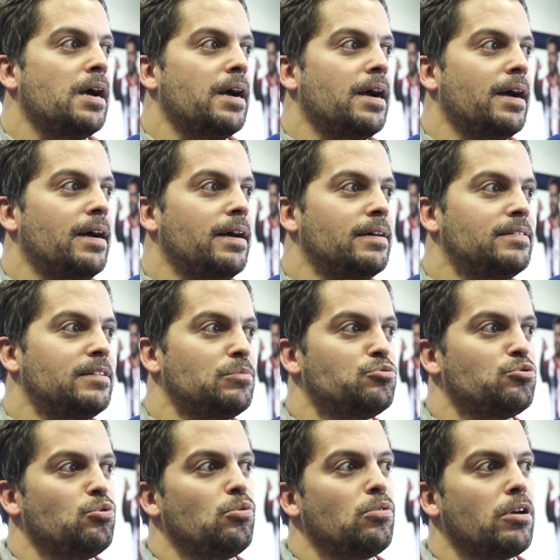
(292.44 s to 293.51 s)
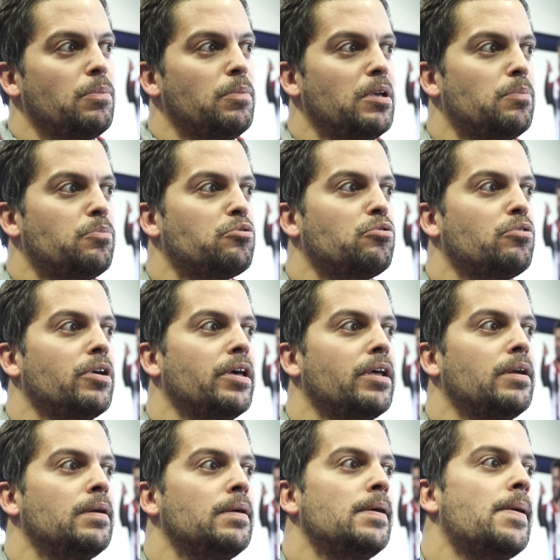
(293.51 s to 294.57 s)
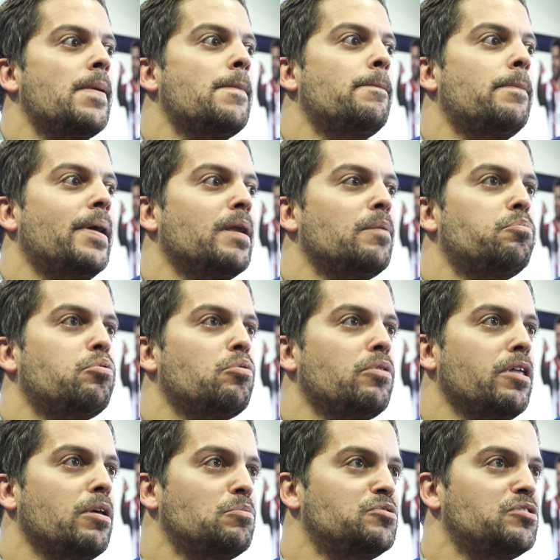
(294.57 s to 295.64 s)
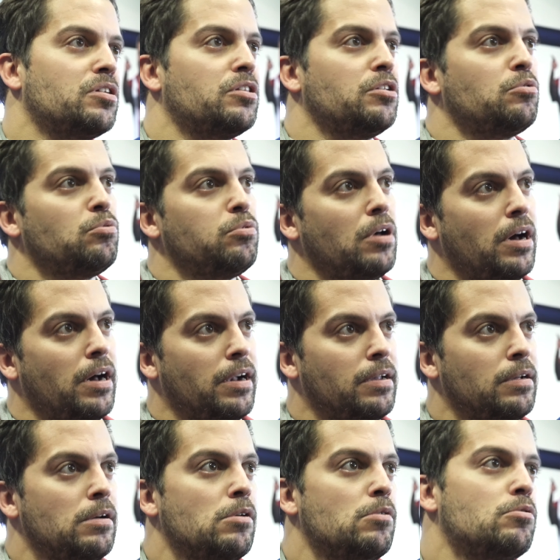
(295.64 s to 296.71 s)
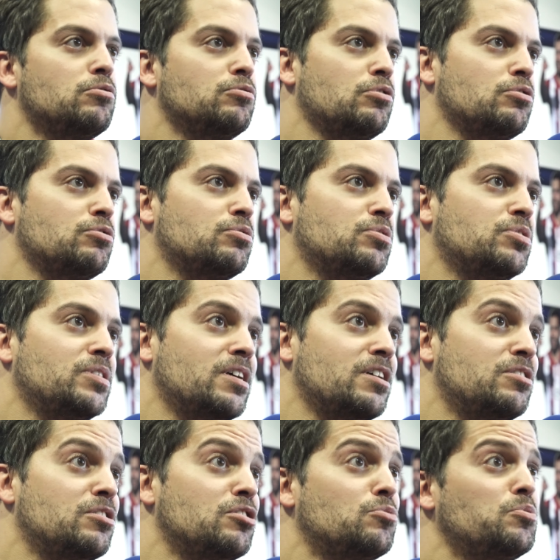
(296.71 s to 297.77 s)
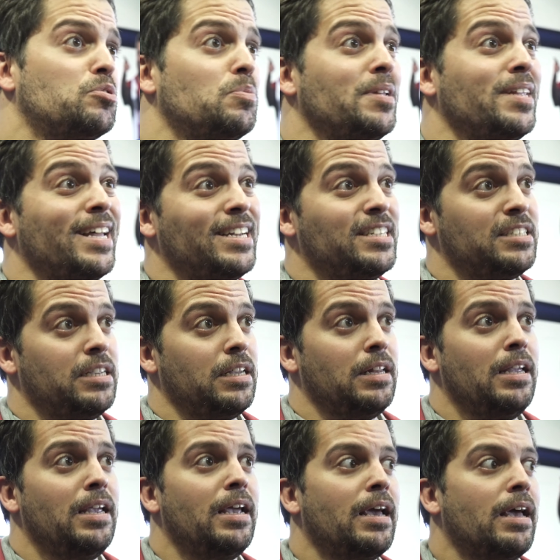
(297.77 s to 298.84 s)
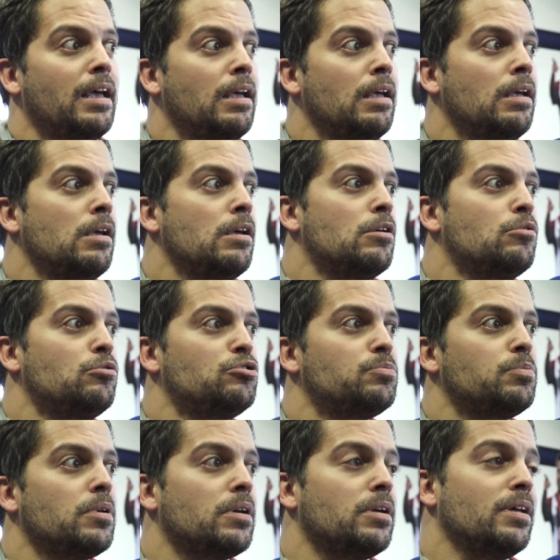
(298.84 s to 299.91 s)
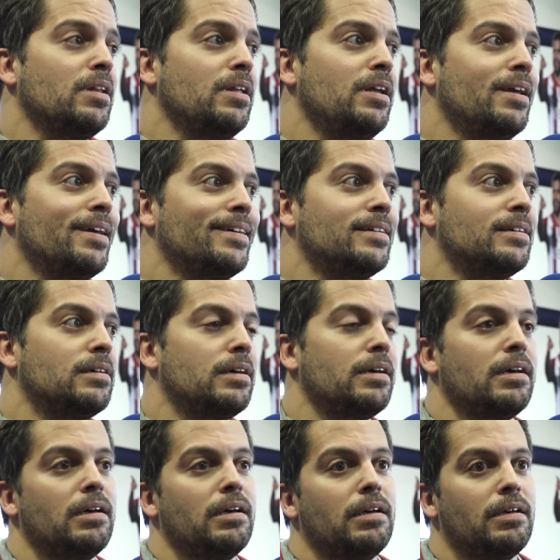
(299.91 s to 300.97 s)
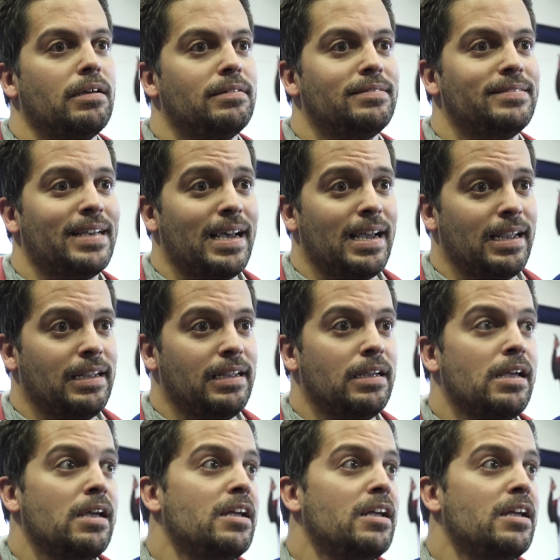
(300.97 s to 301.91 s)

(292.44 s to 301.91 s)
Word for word: uh, temos um longo caminho a percorrer para podermos articular os nossos desejos, as possibilidades que a Liga, que a Liga uh, tem